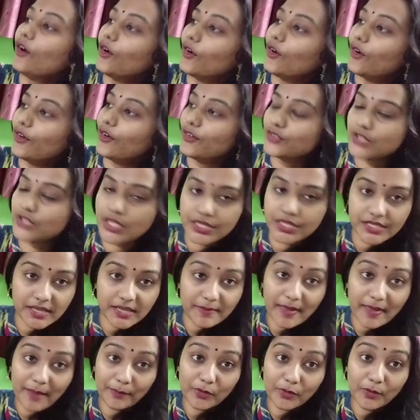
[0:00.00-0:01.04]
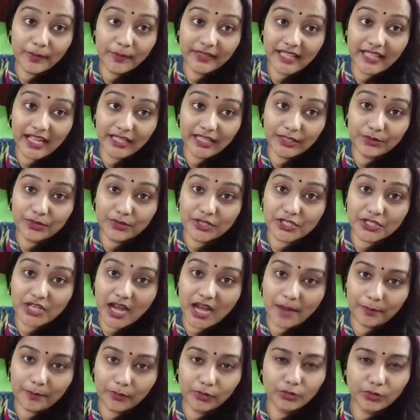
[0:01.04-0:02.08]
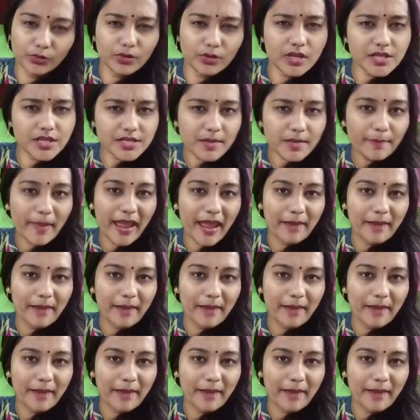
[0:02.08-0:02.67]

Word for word: और जैसे कि मैं आपको बताती हूँ कि शाम को थोड़ा सा